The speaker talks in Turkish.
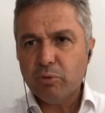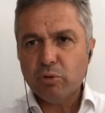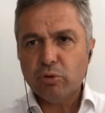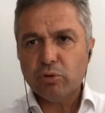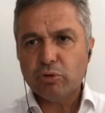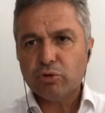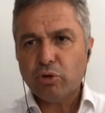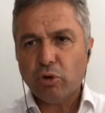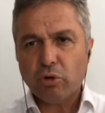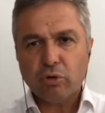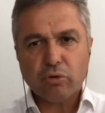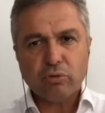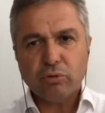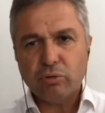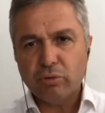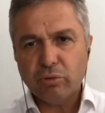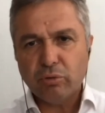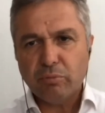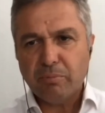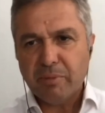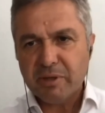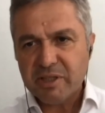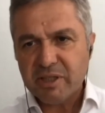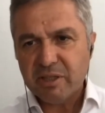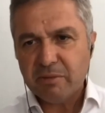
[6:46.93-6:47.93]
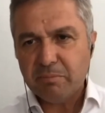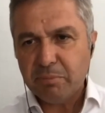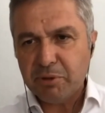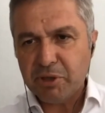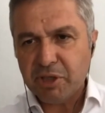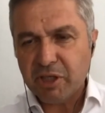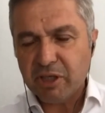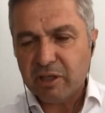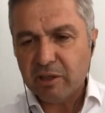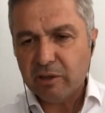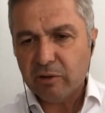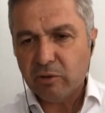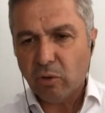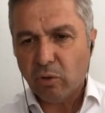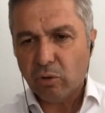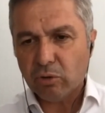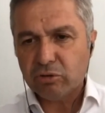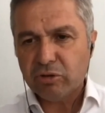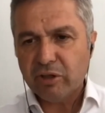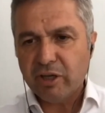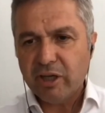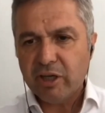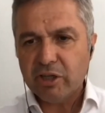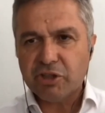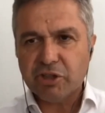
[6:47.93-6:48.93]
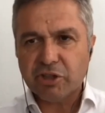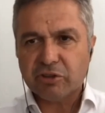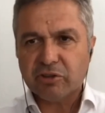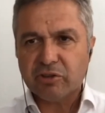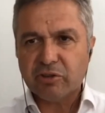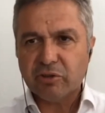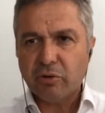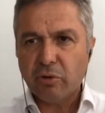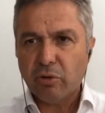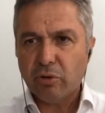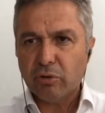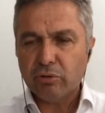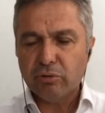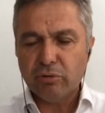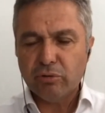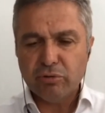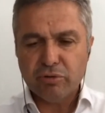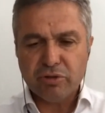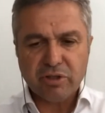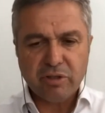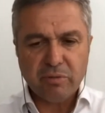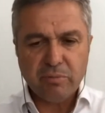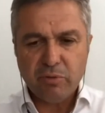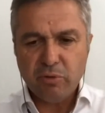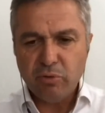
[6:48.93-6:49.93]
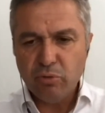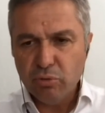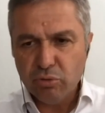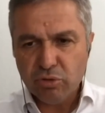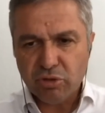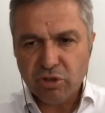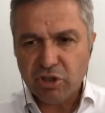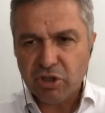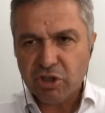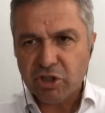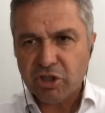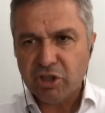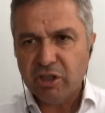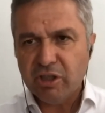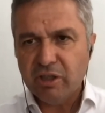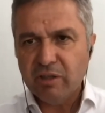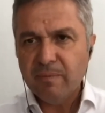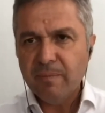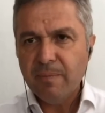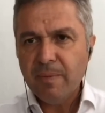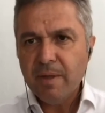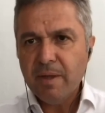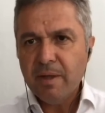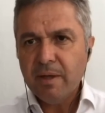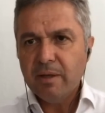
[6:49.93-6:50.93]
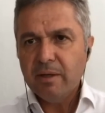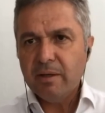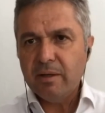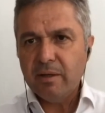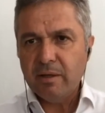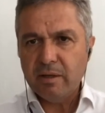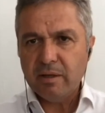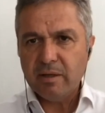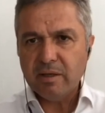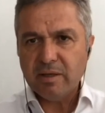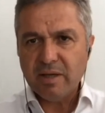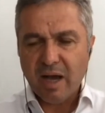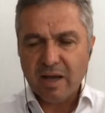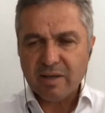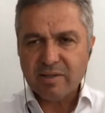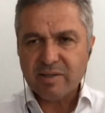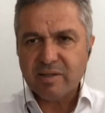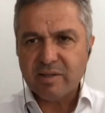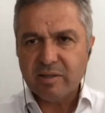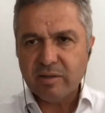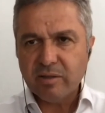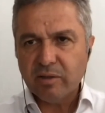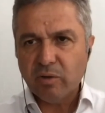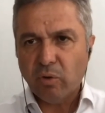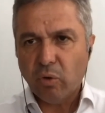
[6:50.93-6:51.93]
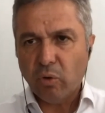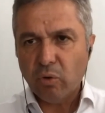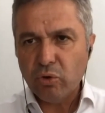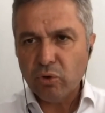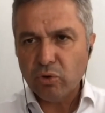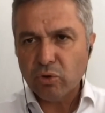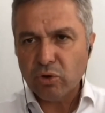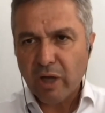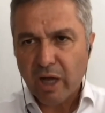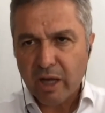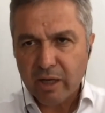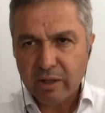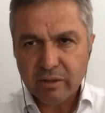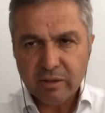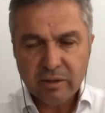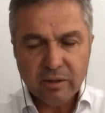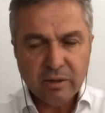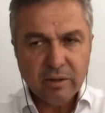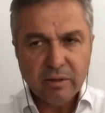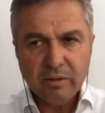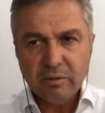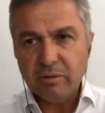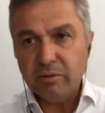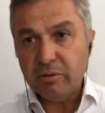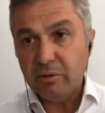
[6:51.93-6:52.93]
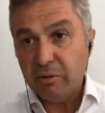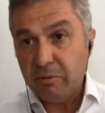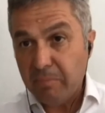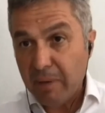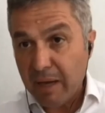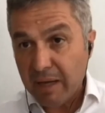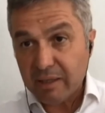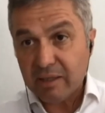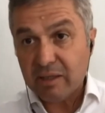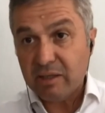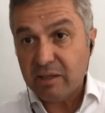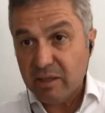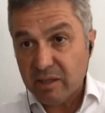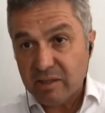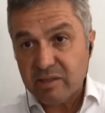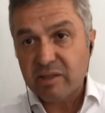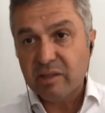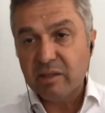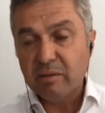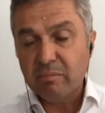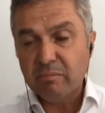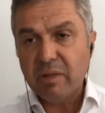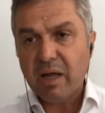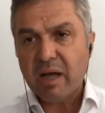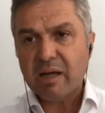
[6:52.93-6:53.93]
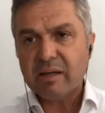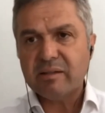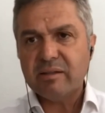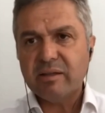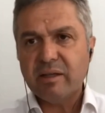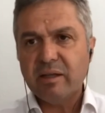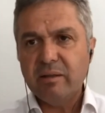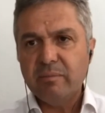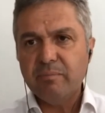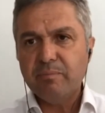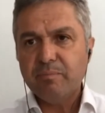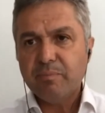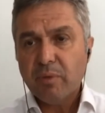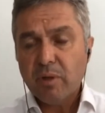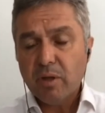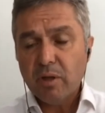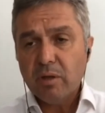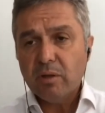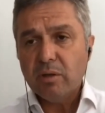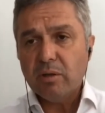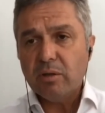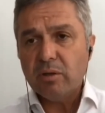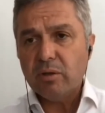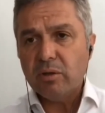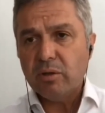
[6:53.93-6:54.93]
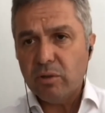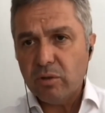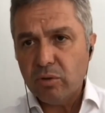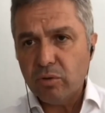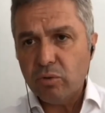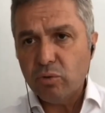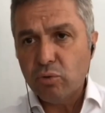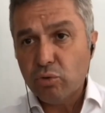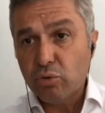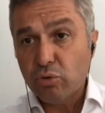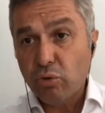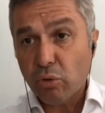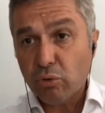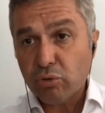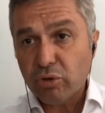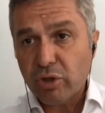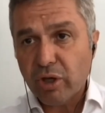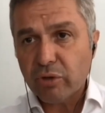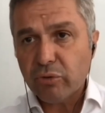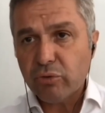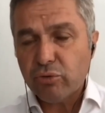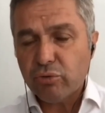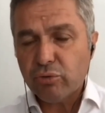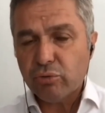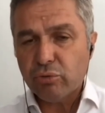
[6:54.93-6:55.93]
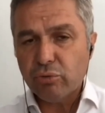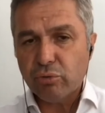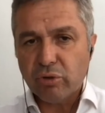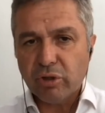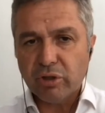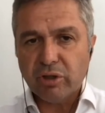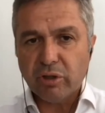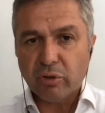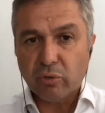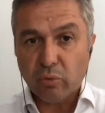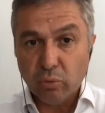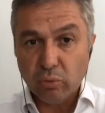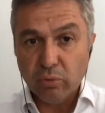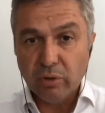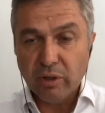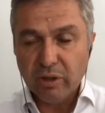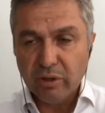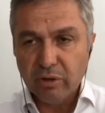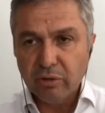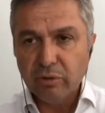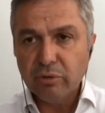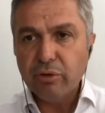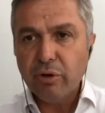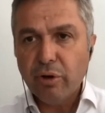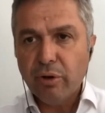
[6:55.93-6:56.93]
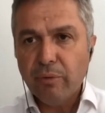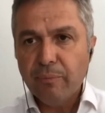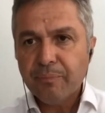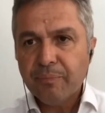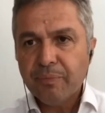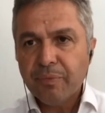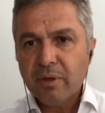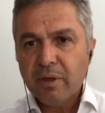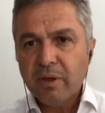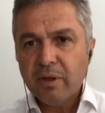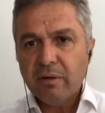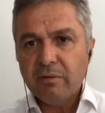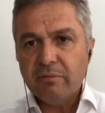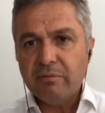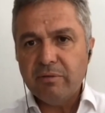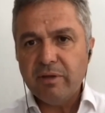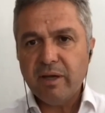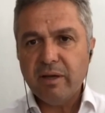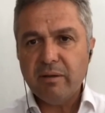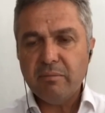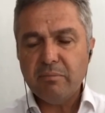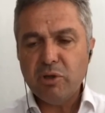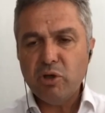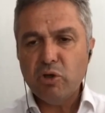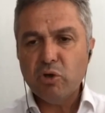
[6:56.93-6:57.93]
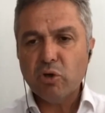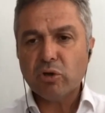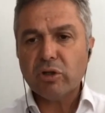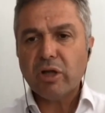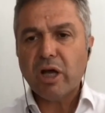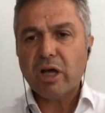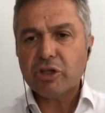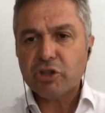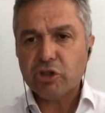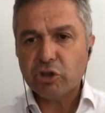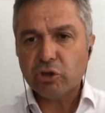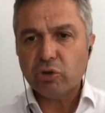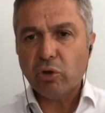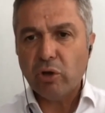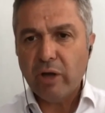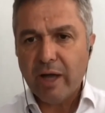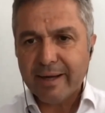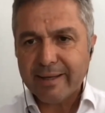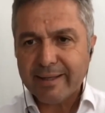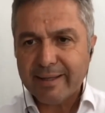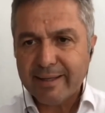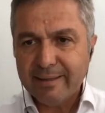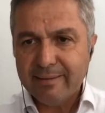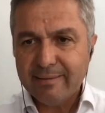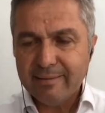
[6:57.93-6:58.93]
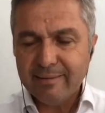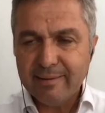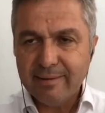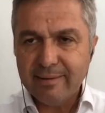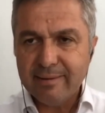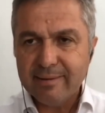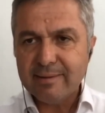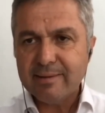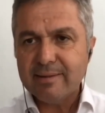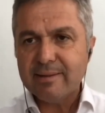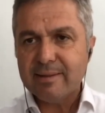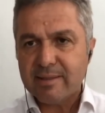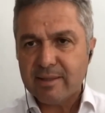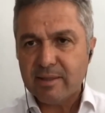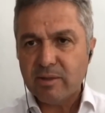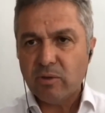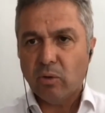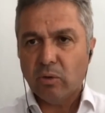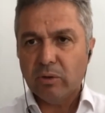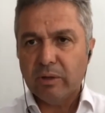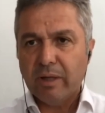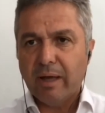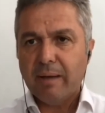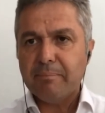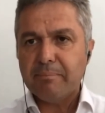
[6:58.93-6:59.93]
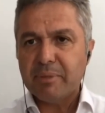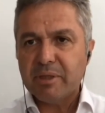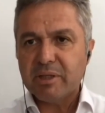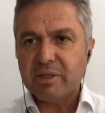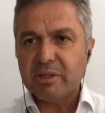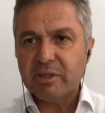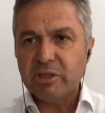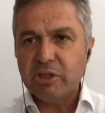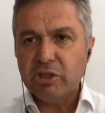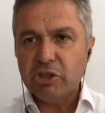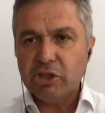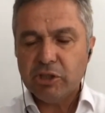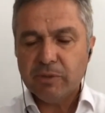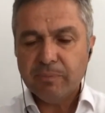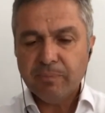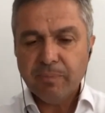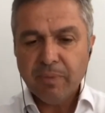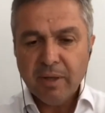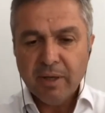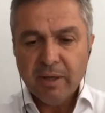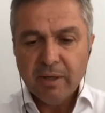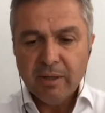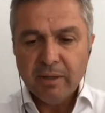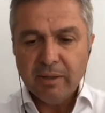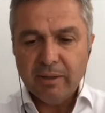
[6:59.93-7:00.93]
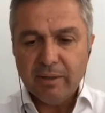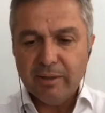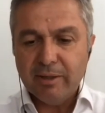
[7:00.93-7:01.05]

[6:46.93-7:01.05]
Ve bu çok e, basit bir şekilde ortaya çıktı. Gördüğünüz gibi 100 kişinin e, yazdığı oyunlar, e, belki yazılımlar diyelim, e, 190 küsur ülkede kullanılıyor. Ve milyonlarca dolar getirisi olan bir iş.